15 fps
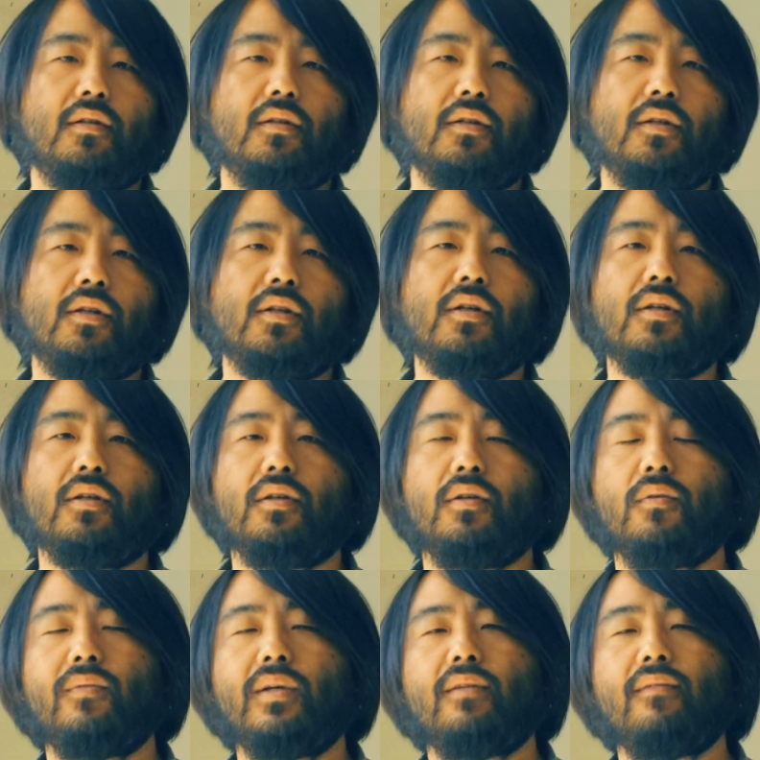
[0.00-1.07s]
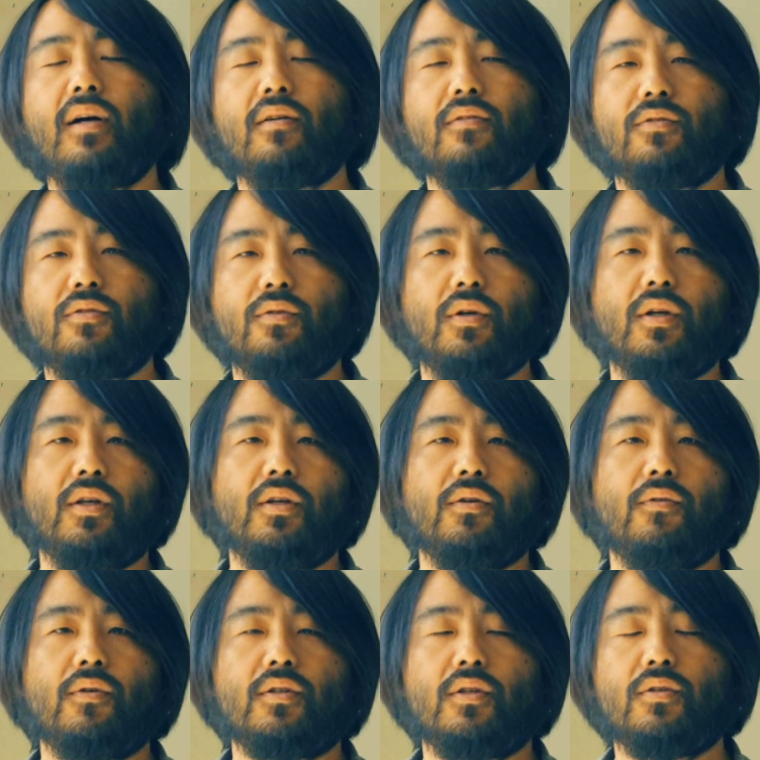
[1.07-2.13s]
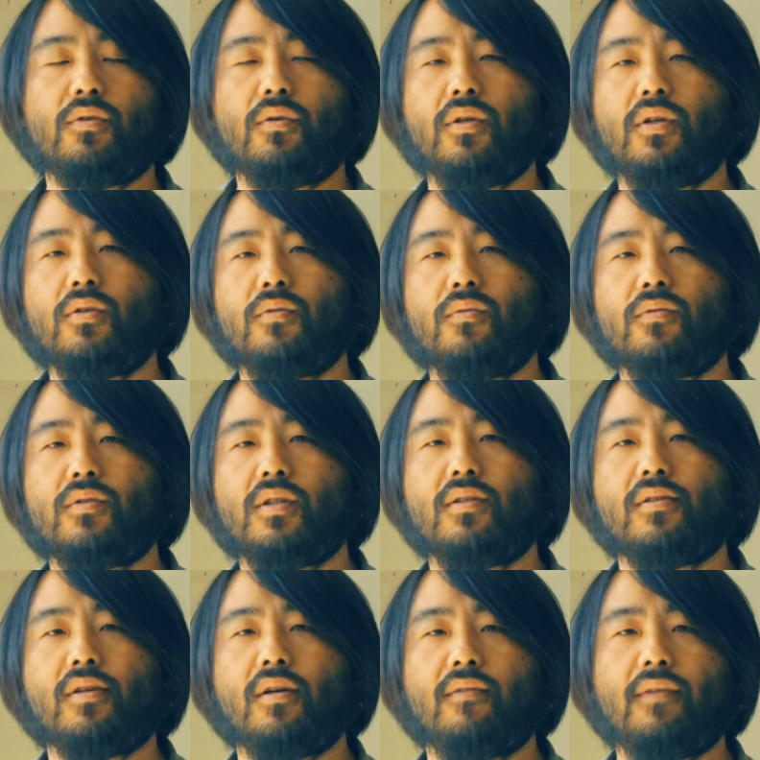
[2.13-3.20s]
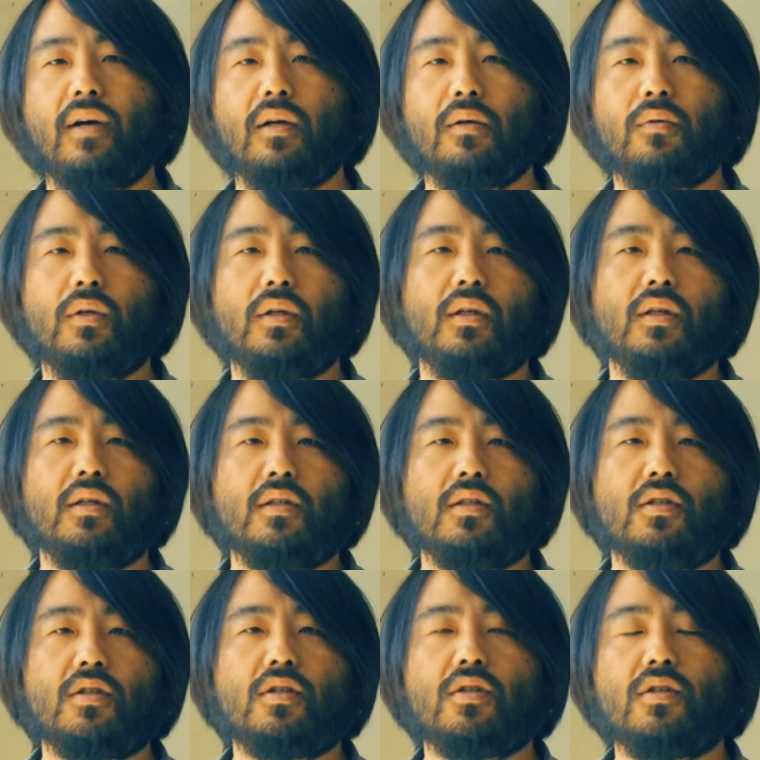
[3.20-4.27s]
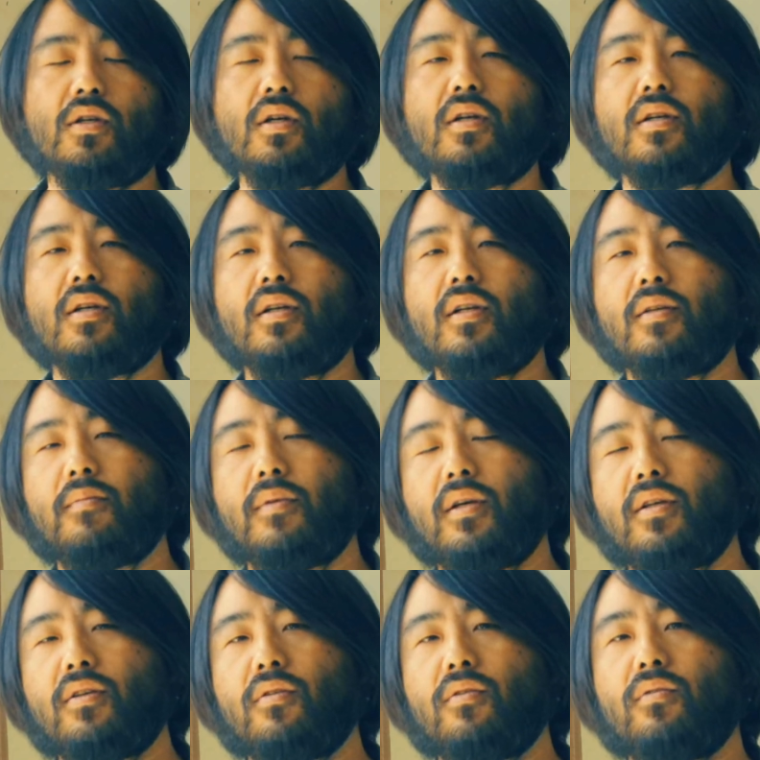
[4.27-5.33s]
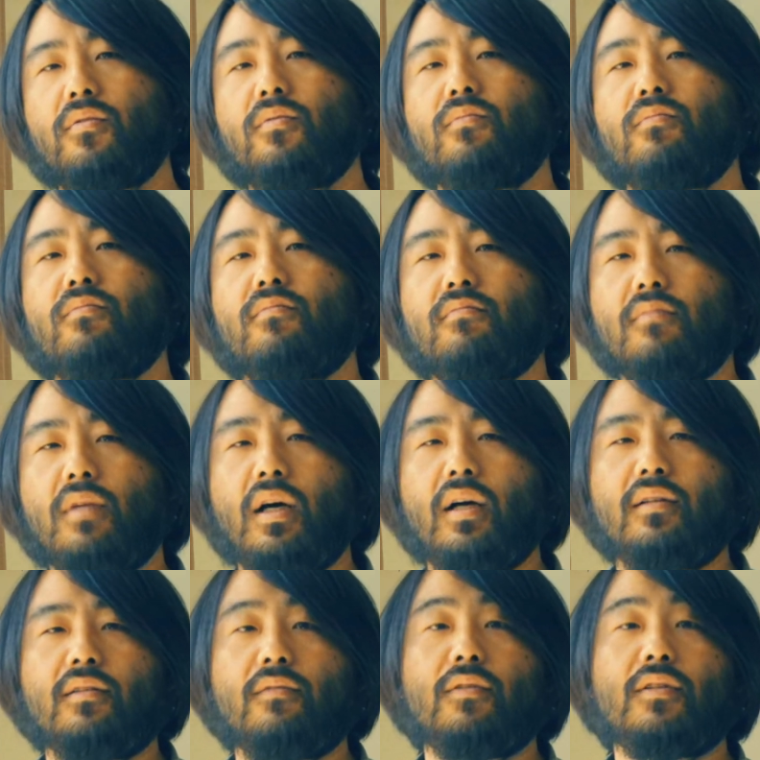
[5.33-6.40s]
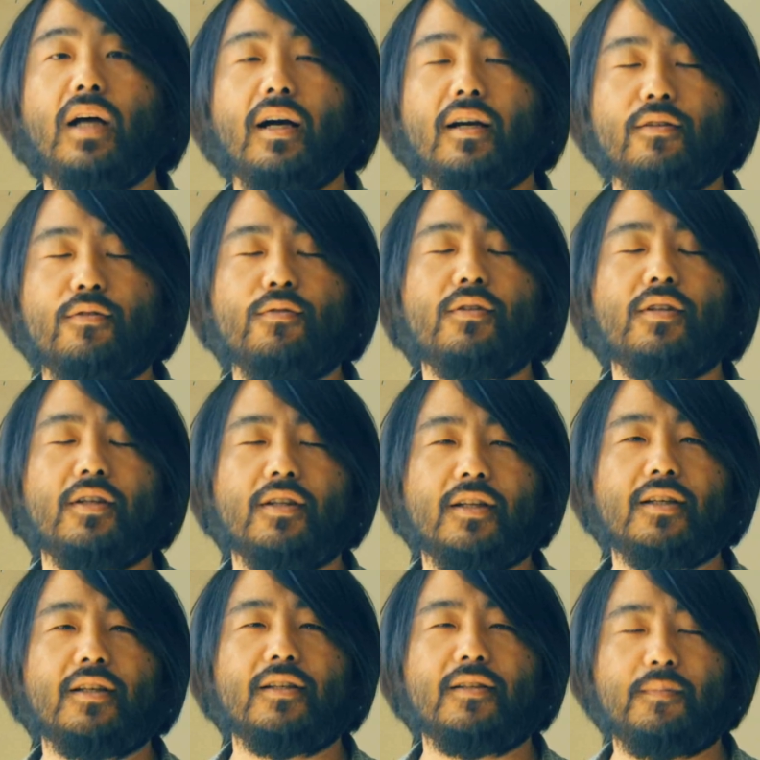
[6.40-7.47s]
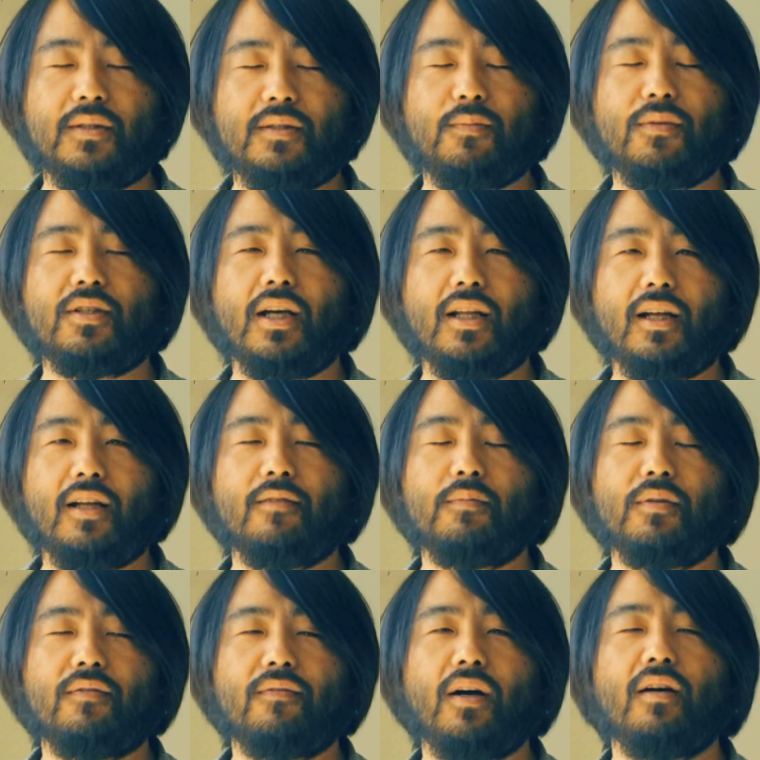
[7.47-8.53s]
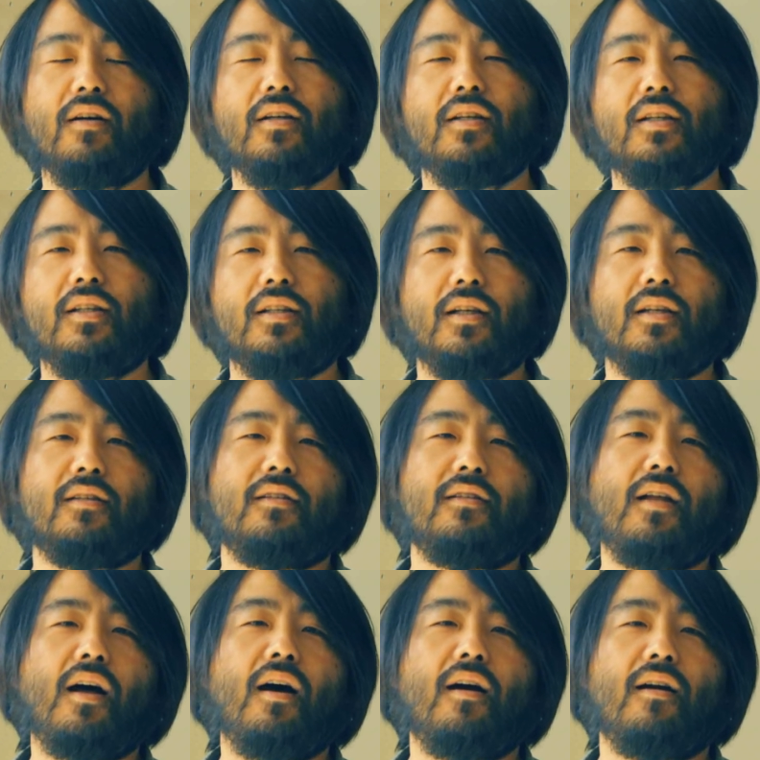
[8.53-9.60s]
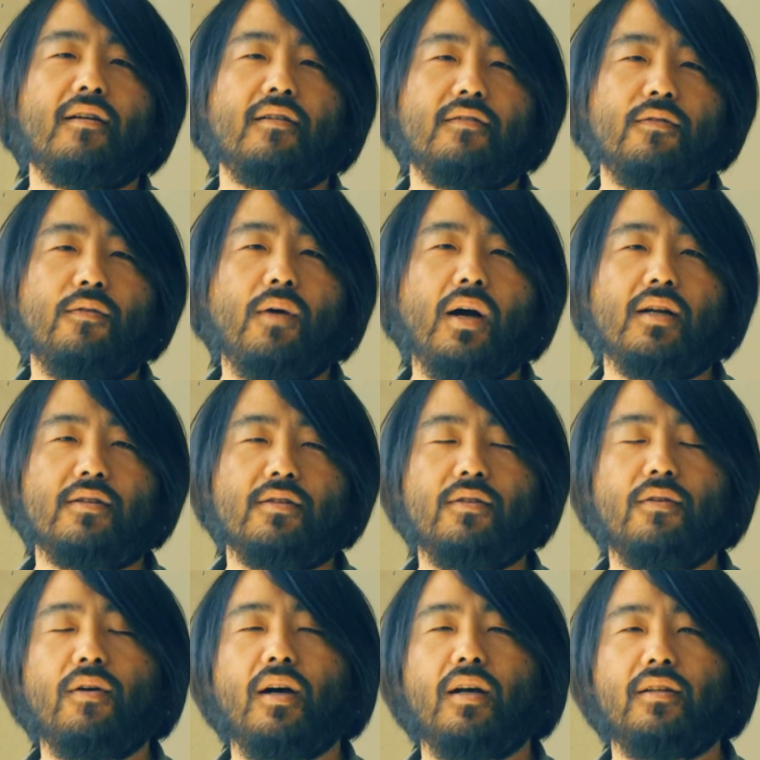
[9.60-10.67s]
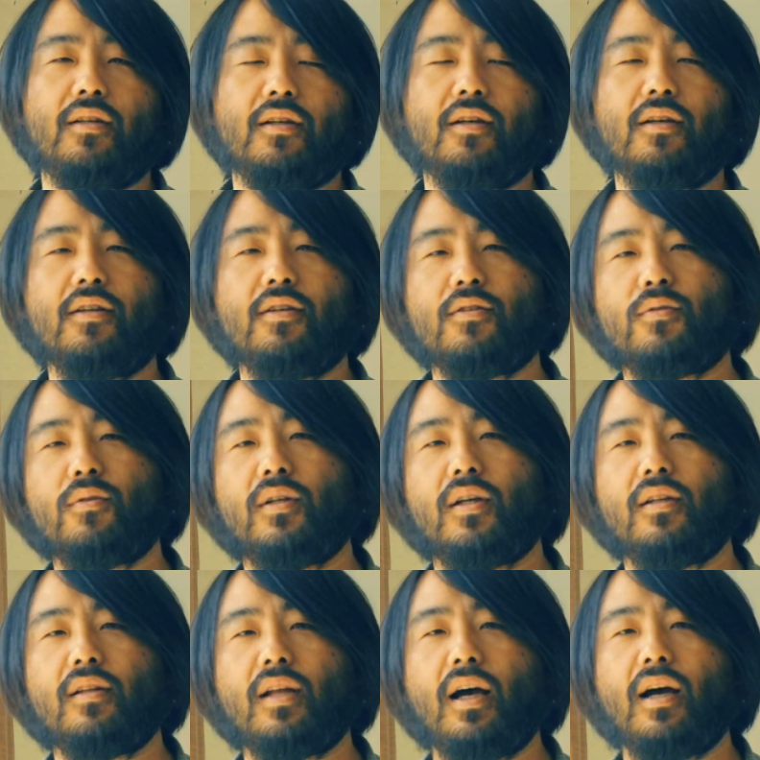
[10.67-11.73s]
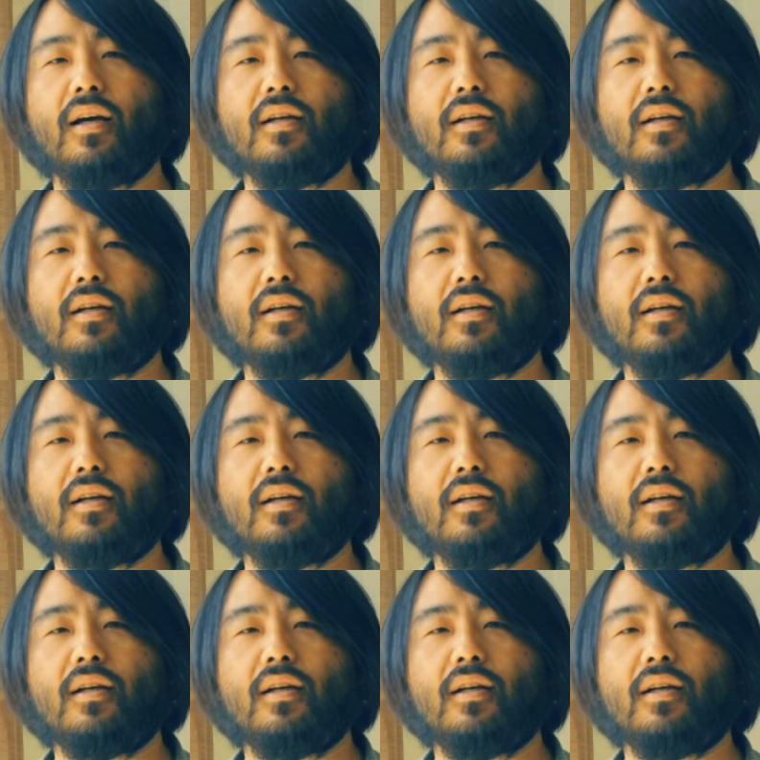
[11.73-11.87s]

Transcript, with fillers: 你的威望、权力，或者说一种政策法规，十个人里面有。啊，我打个具体的不恰当的比方，呃，大而化之的话，那可以说得很大，